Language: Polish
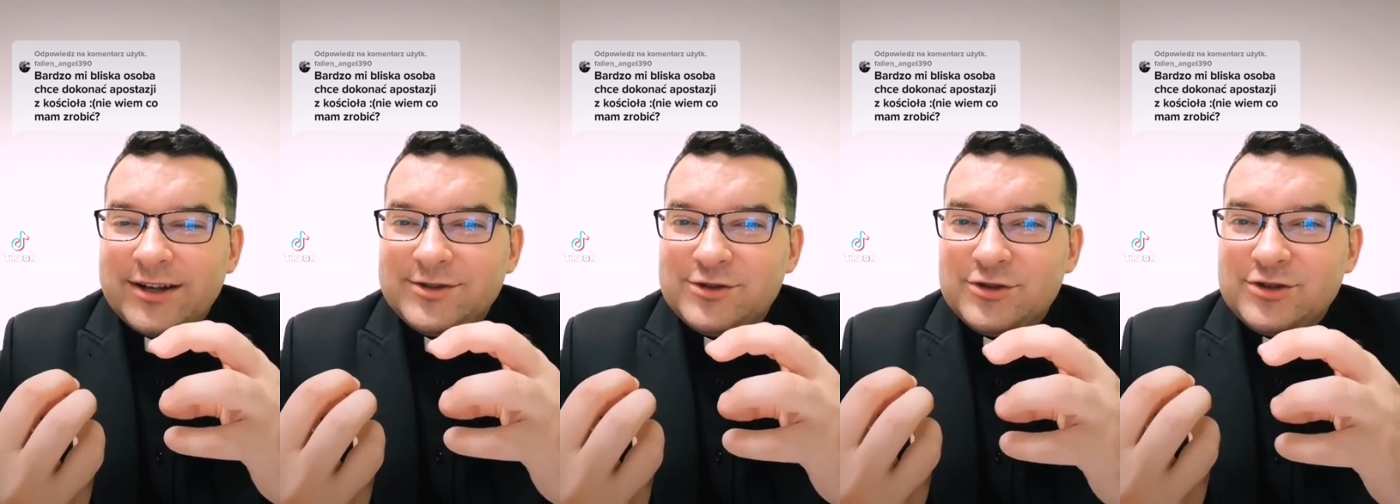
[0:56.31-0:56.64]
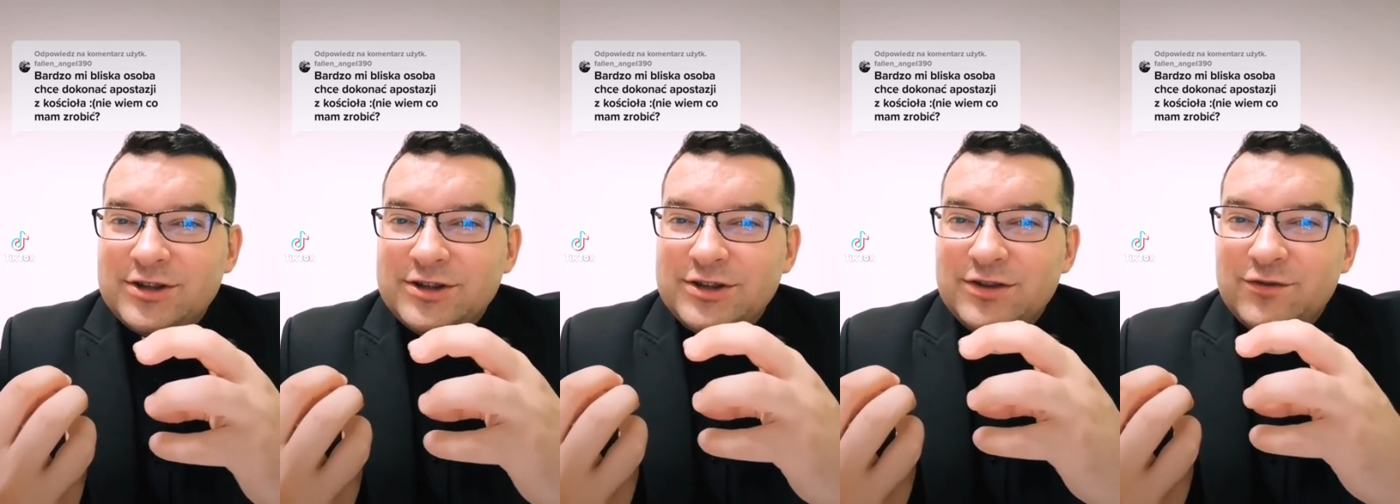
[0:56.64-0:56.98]

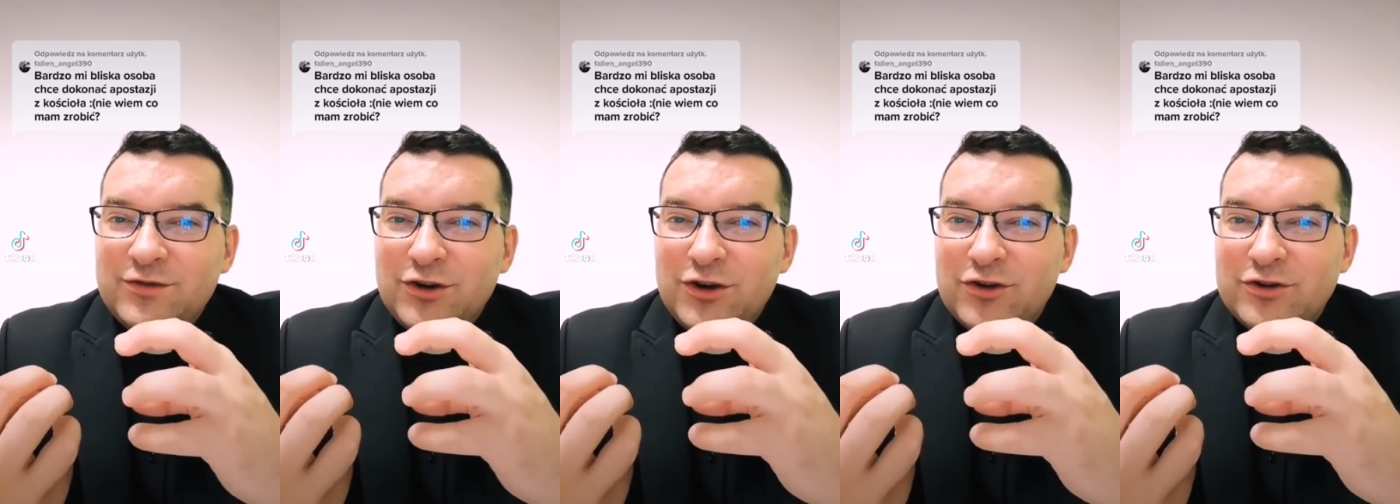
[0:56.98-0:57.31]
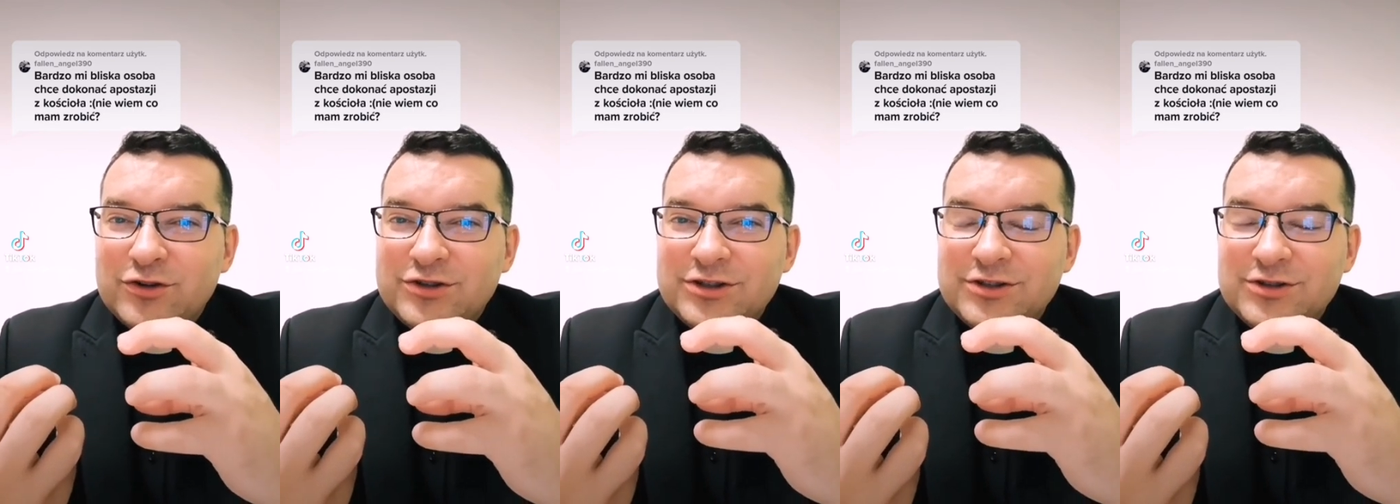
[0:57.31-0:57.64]
codziennie
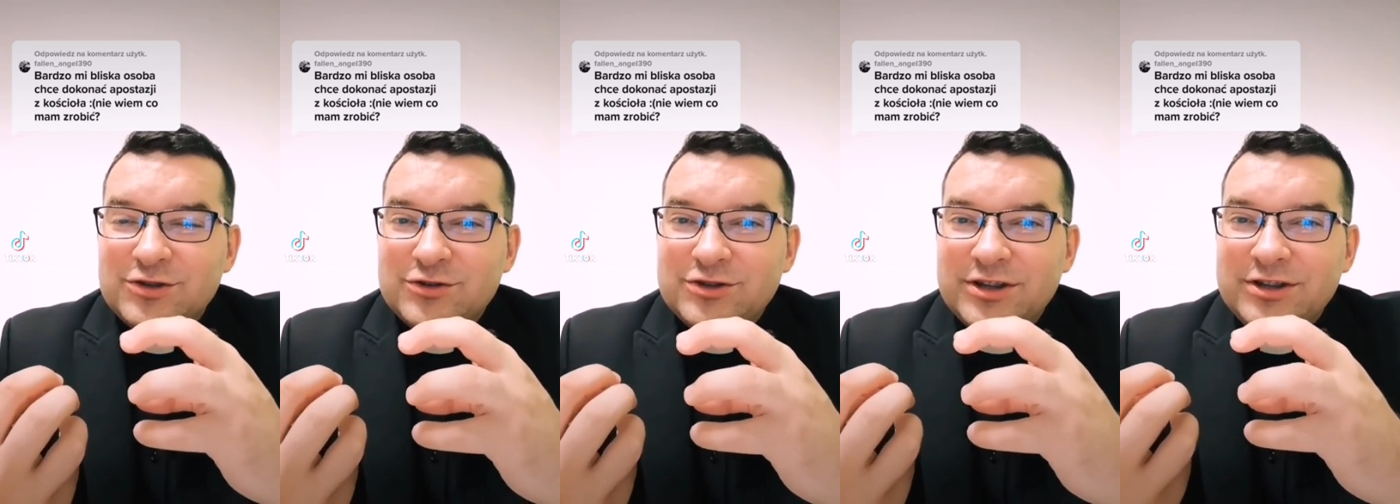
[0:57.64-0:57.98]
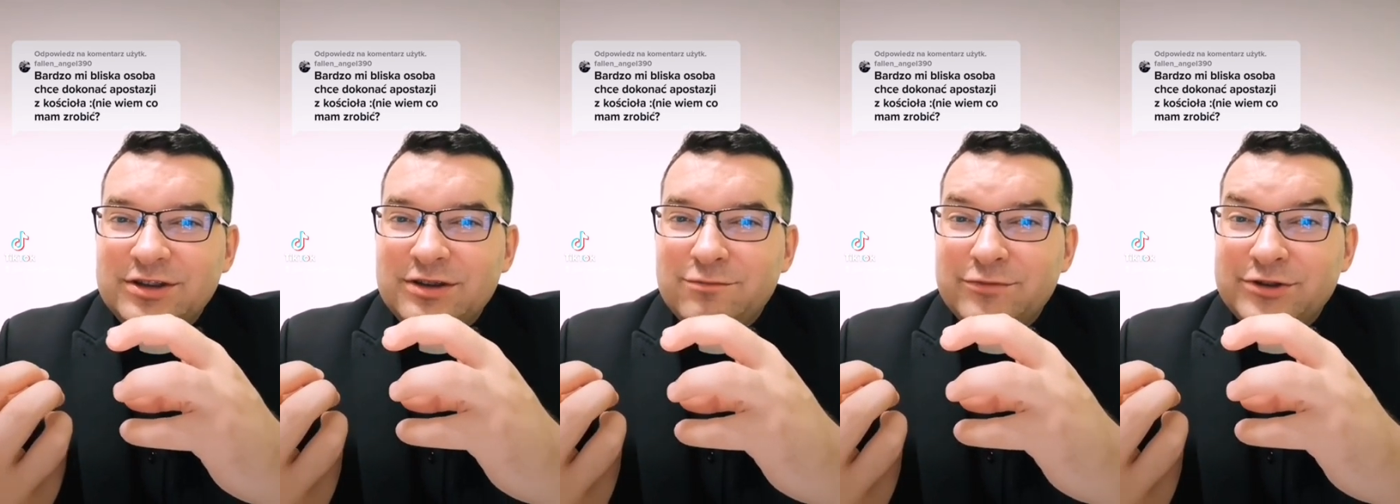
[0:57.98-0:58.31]
wychodzi,
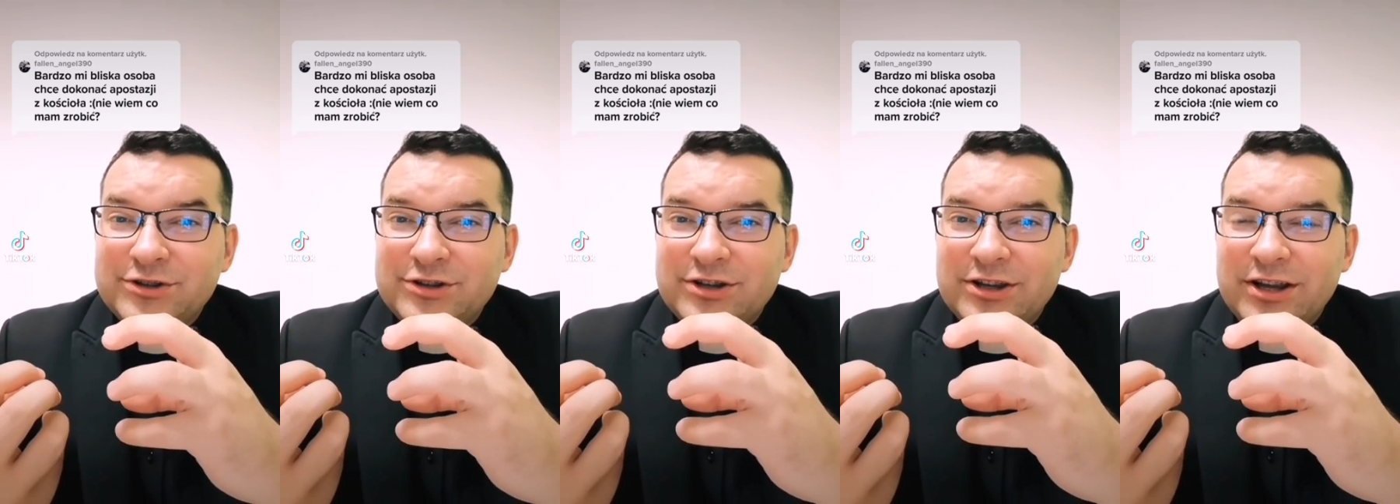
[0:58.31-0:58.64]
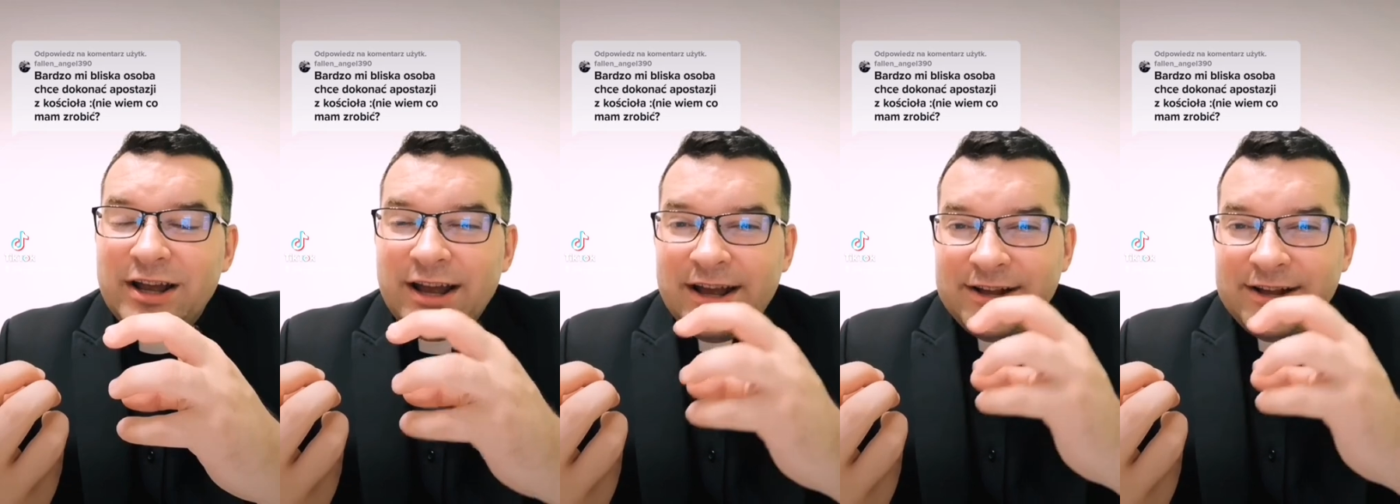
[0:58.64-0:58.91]
codziennie myśli,